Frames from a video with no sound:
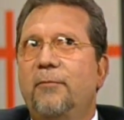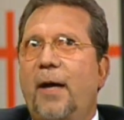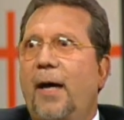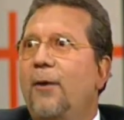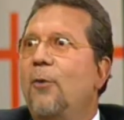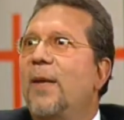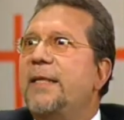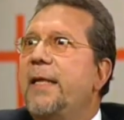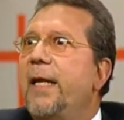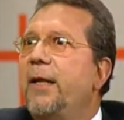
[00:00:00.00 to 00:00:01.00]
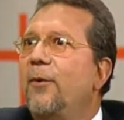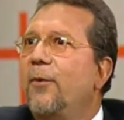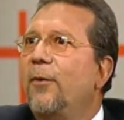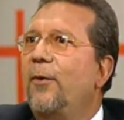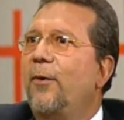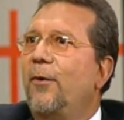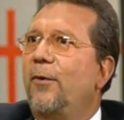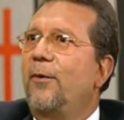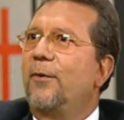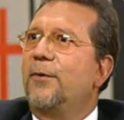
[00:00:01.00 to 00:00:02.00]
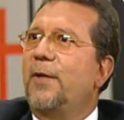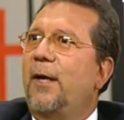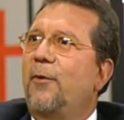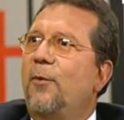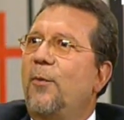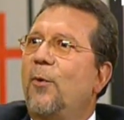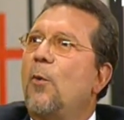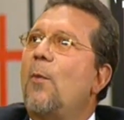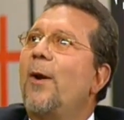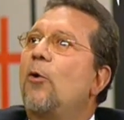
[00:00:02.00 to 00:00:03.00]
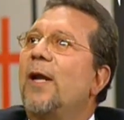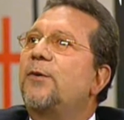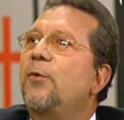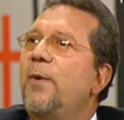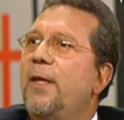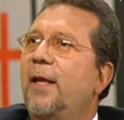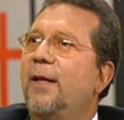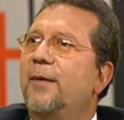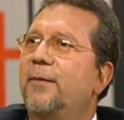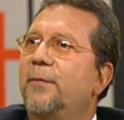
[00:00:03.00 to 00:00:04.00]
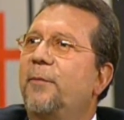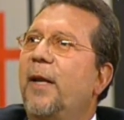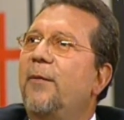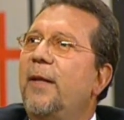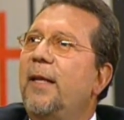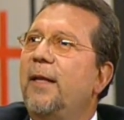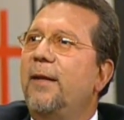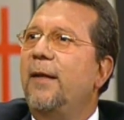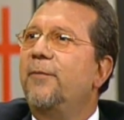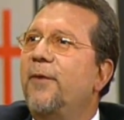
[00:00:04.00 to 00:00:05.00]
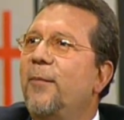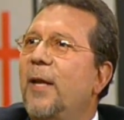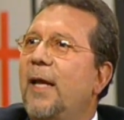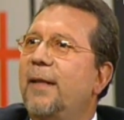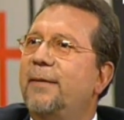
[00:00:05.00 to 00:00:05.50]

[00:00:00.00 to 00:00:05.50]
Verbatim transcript: algo más higiénico. Absolutamente. O sea, cómo, cómo mejorar su vida, prevenir enfermedades